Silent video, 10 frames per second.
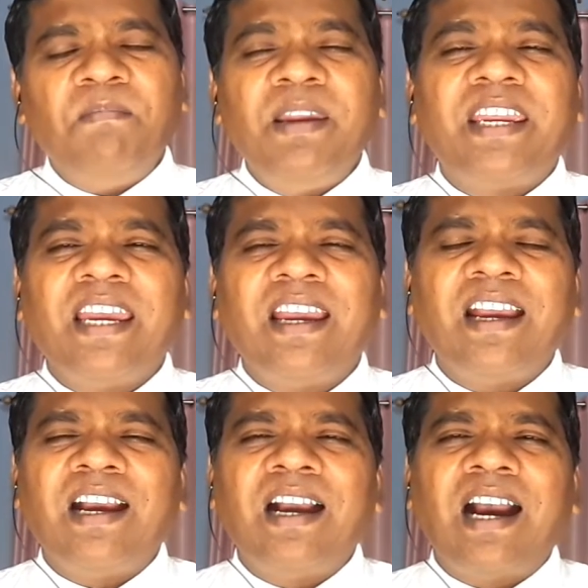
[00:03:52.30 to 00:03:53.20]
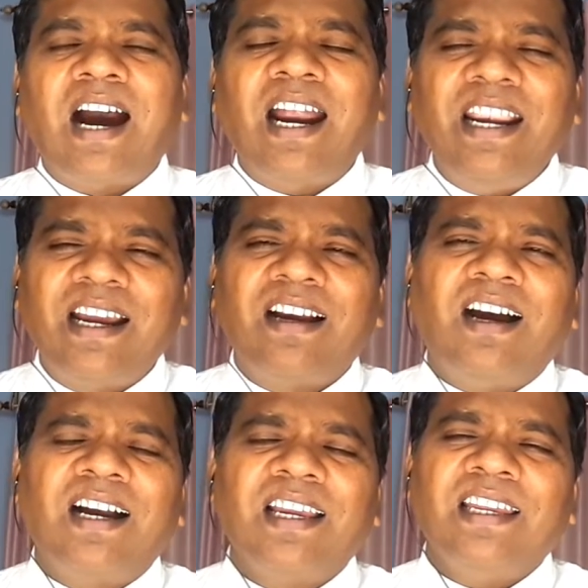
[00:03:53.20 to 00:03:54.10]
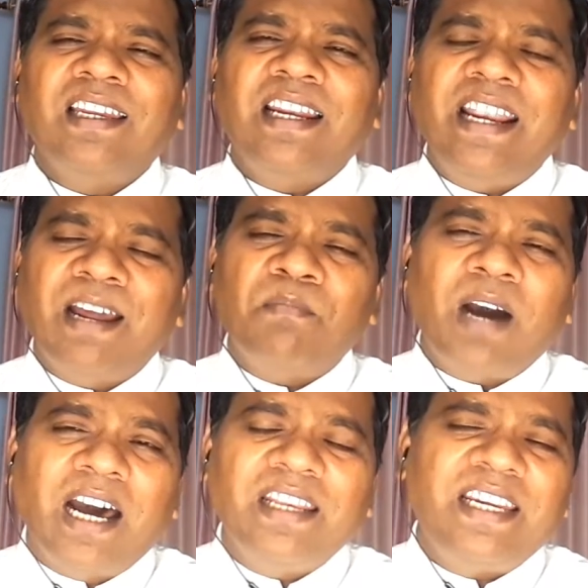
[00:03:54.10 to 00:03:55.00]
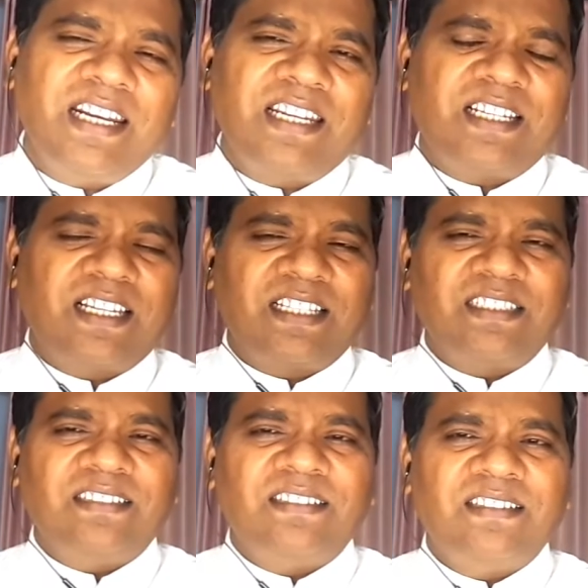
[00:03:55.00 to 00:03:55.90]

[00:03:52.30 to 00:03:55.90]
மிக அழகாக நம் அருகில் இருக்கிறது